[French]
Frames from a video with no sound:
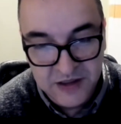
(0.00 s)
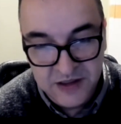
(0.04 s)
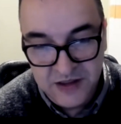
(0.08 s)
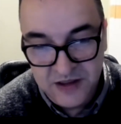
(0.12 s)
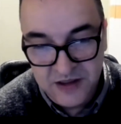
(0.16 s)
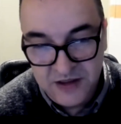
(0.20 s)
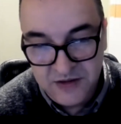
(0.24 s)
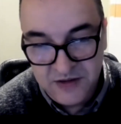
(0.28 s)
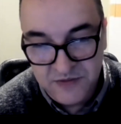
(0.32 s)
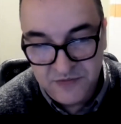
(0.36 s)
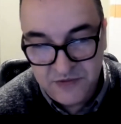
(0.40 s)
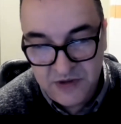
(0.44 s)

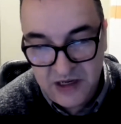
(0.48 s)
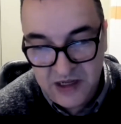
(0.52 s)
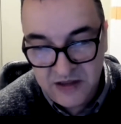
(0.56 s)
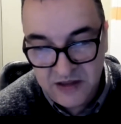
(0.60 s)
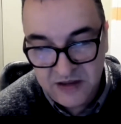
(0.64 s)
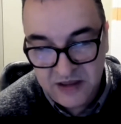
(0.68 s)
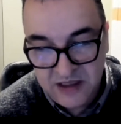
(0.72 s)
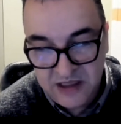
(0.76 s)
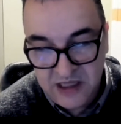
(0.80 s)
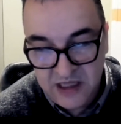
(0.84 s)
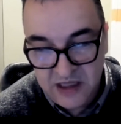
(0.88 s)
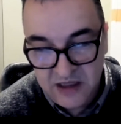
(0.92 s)
euh, voilà,
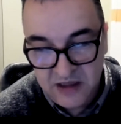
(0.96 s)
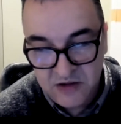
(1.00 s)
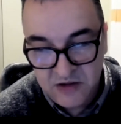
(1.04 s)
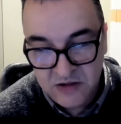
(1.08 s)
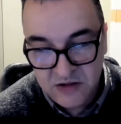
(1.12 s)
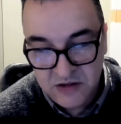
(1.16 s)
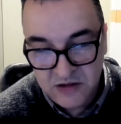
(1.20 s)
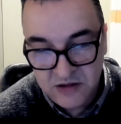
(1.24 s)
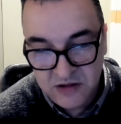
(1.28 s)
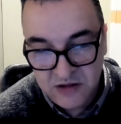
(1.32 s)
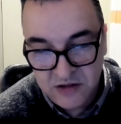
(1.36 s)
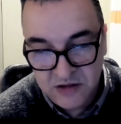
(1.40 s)
ce qui,
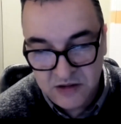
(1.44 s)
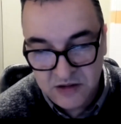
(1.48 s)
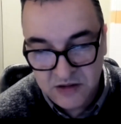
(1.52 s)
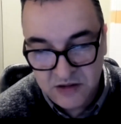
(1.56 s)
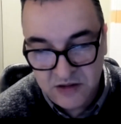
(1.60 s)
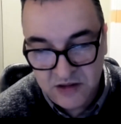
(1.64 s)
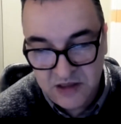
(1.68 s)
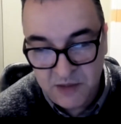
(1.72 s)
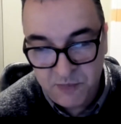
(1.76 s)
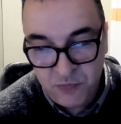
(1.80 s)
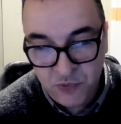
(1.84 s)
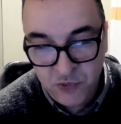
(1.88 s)

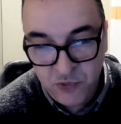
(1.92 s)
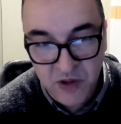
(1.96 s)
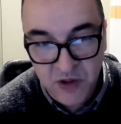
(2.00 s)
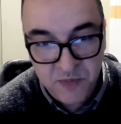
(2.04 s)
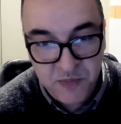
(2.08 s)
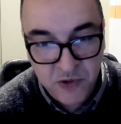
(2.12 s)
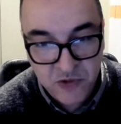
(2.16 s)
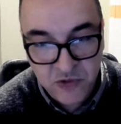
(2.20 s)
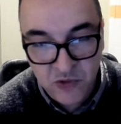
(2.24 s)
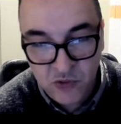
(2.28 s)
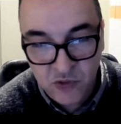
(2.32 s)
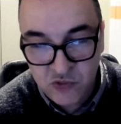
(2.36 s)
est, plus
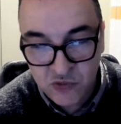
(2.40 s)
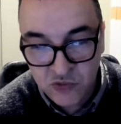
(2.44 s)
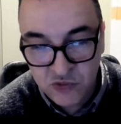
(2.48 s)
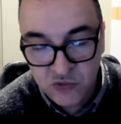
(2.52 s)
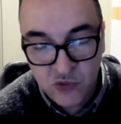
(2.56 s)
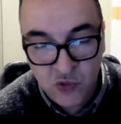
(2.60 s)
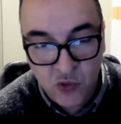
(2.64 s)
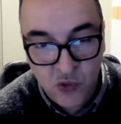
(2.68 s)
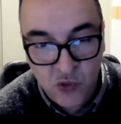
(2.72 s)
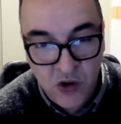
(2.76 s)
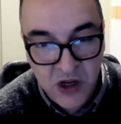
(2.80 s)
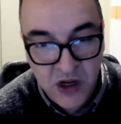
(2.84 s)
important qu'on ne
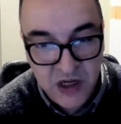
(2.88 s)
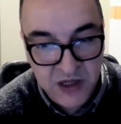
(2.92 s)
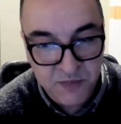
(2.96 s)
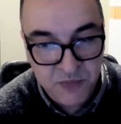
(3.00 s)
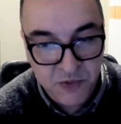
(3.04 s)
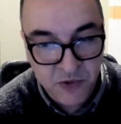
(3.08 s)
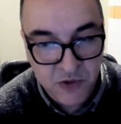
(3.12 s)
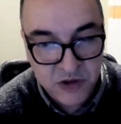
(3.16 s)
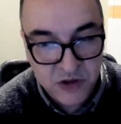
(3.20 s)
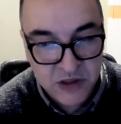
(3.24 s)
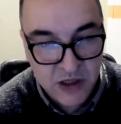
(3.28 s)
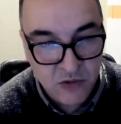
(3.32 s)
croit à
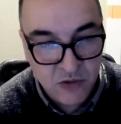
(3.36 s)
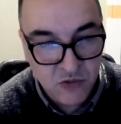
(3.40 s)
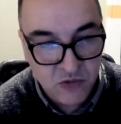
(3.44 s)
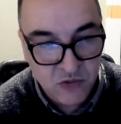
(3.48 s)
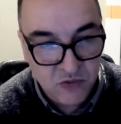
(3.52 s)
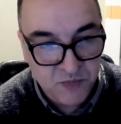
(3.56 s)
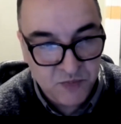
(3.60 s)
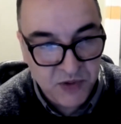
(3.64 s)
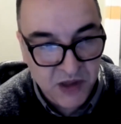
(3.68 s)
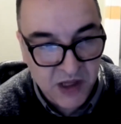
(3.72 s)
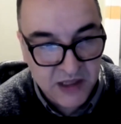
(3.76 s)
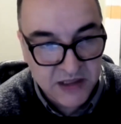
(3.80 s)
l'époque. Hein.
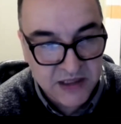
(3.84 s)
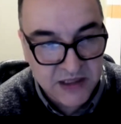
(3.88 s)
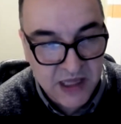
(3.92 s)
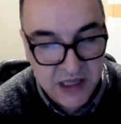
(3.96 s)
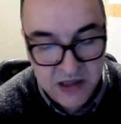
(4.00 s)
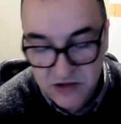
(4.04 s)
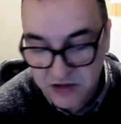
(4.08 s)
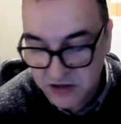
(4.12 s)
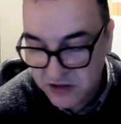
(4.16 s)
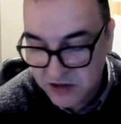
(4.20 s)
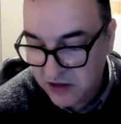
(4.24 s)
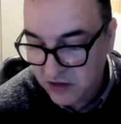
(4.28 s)
le
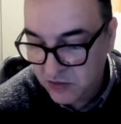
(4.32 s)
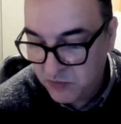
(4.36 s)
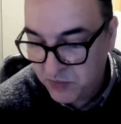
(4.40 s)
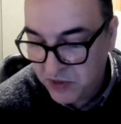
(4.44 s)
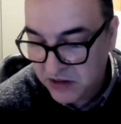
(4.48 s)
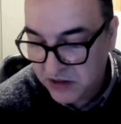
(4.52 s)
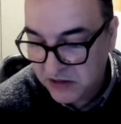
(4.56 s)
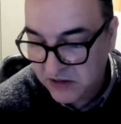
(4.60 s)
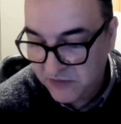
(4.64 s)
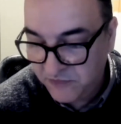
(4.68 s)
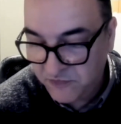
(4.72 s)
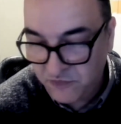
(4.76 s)
piratage, c'est une
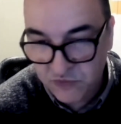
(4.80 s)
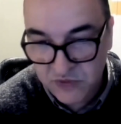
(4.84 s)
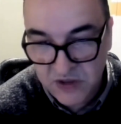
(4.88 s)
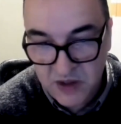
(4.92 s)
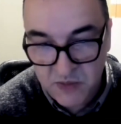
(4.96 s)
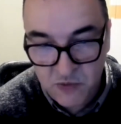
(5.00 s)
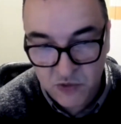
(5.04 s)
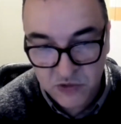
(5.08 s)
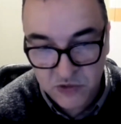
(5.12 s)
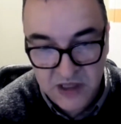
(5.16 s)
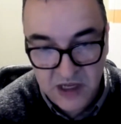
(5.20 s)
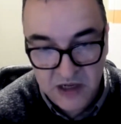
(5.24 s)
partie
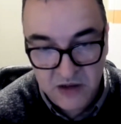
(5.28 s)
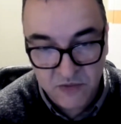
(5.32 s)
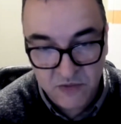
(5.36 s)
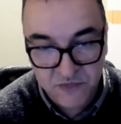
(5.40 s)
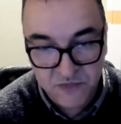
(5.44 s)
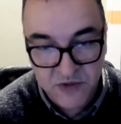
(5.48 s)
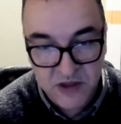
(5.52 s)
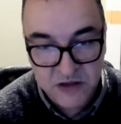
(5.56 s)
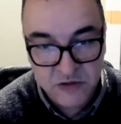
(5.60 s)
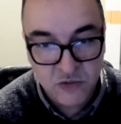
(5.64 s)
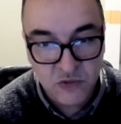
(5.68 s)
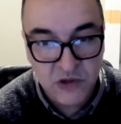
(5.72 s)
fondamentale en
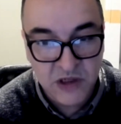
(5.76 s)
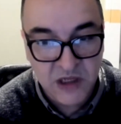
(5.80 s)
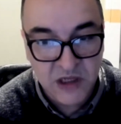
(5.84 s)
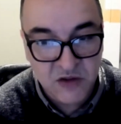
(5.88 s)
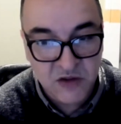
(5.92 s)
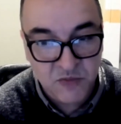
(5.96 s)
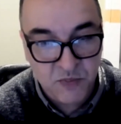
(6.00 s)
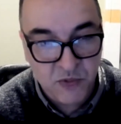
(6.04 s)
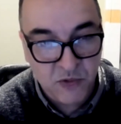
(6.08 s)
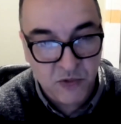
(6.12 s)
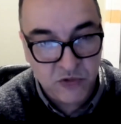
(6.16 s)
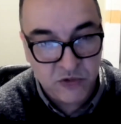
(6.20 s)
fait de
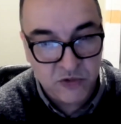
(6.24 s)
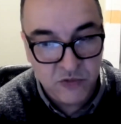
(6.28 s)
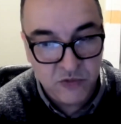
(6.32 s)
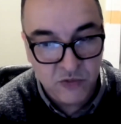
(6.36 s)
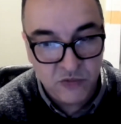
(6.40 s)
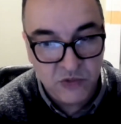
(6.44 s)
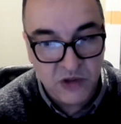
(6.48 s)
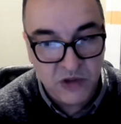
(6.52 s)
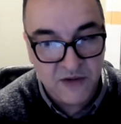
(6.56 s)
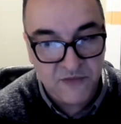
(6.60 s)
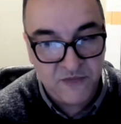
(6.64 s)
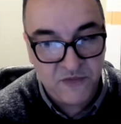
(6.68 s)

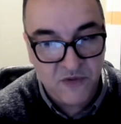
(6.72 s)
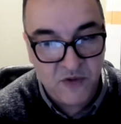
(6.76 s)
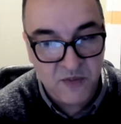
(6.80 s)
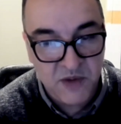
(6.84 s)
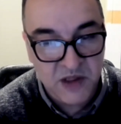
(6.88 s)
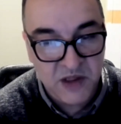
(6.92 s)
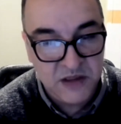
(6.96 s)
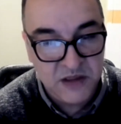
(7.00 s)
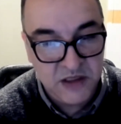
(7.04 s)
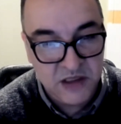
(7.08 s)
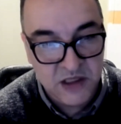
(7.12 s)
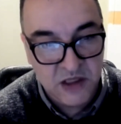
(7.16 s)
l'expansion de
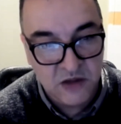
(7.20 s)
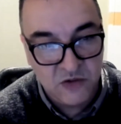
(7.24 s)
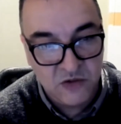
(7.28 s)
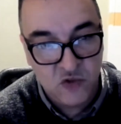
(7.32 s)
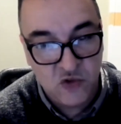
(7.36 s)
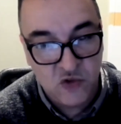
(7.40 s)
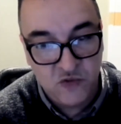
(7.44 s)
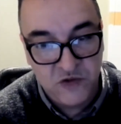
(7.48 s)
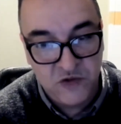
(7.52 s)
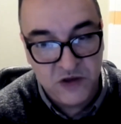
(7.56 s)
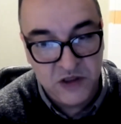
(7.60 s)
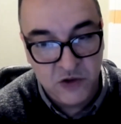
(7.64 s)
l'informatique et du
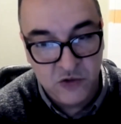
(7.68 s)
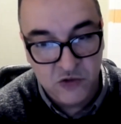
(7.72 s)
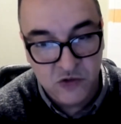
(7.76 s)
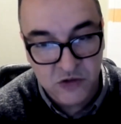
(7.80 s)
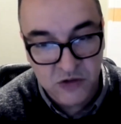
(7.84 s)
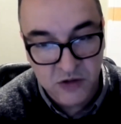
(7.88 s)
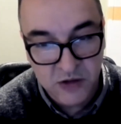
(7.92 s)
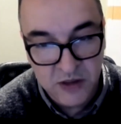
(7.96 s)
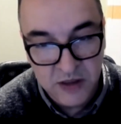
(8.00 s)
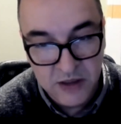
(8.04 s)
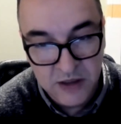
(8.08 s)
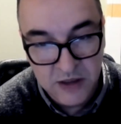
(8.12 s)
jeu
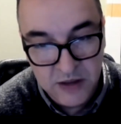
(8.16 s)
vidéo.